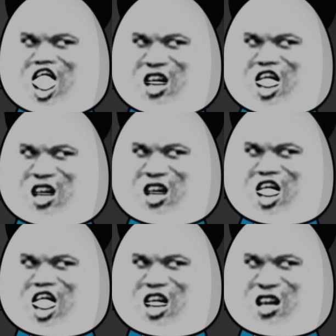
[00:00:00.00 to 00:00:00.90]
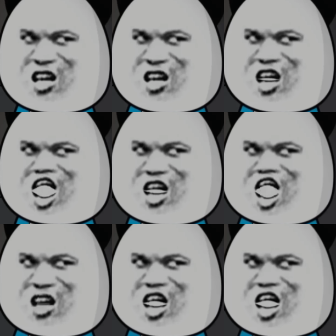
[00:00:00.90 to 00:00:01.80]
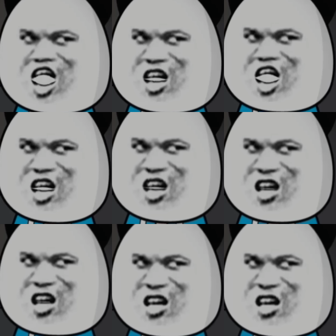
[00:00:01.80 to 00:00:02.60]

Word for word: Tại sao lại thế này? Lẽ nào thật sự có ma?